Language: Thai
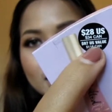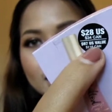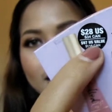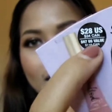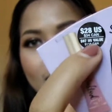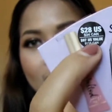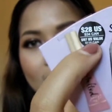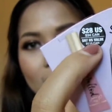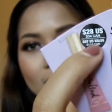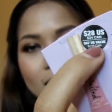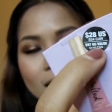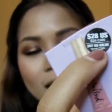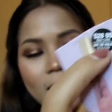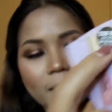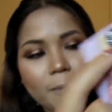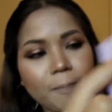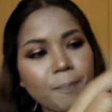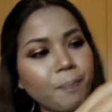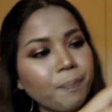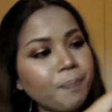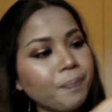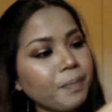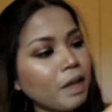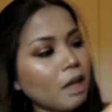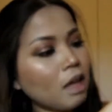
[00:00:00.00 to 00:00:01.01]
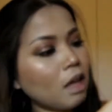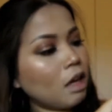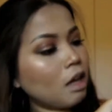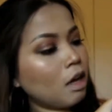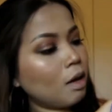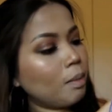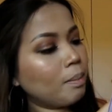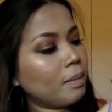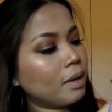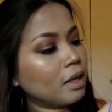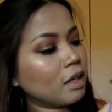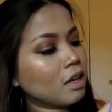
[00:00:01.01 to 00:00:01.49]
แยกๆ เนี่ย
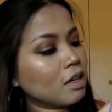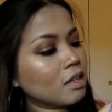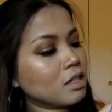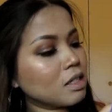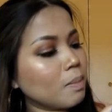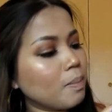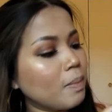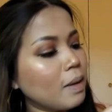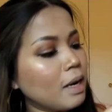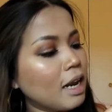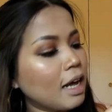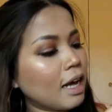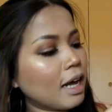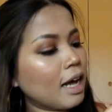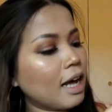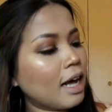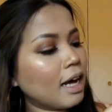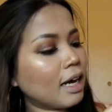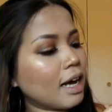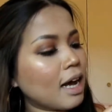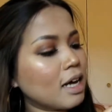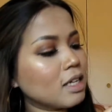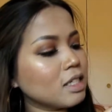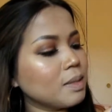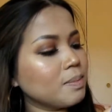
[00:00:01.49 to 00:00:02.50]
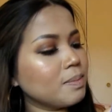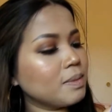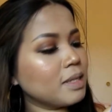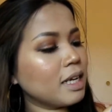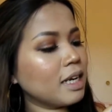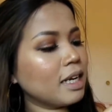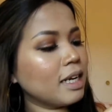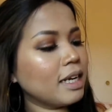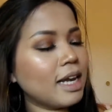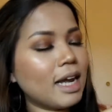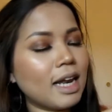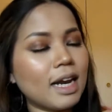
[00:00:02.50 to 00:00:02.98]
มันก็จะเป็นราคา 97
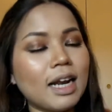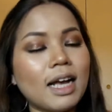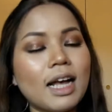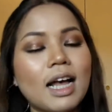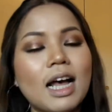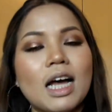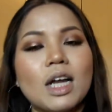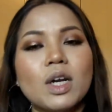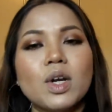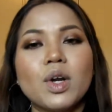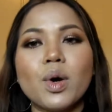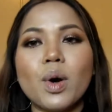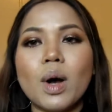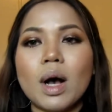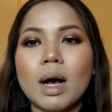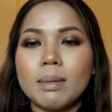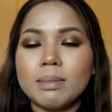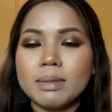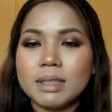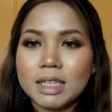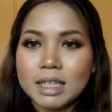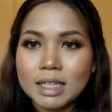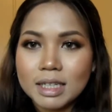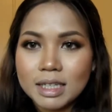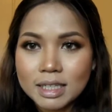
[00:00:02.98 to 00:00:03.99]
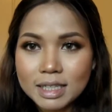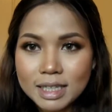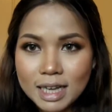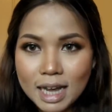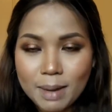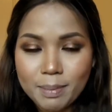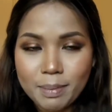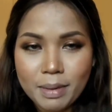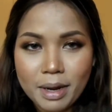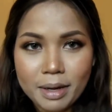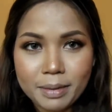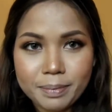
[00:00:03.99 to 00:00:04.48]
เหรียญนะคะ ด้วยความที่แจม
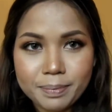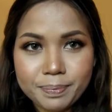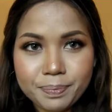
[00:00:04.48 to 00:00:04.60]
เนี่ย